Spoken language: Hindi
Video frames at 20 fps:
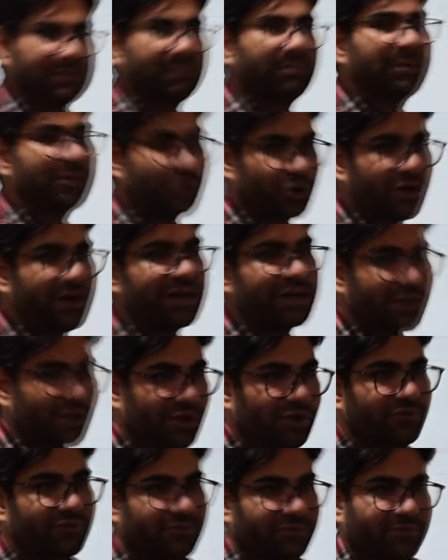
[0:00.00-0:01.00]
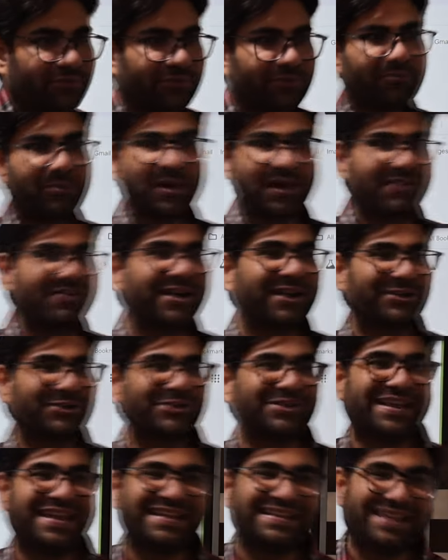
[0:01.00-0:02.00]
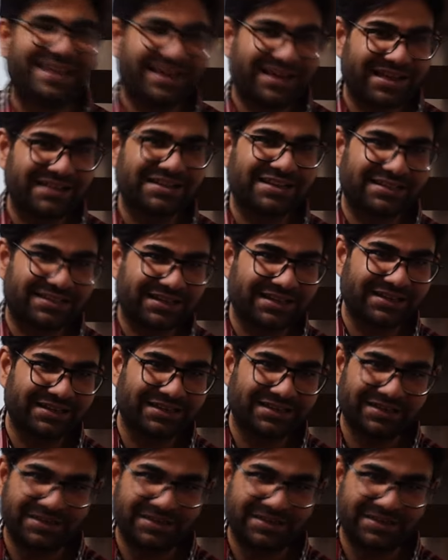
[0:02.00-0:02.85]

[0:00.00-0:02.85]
मेजोरिटी ऑफ परिवार तो यही देखा जाता है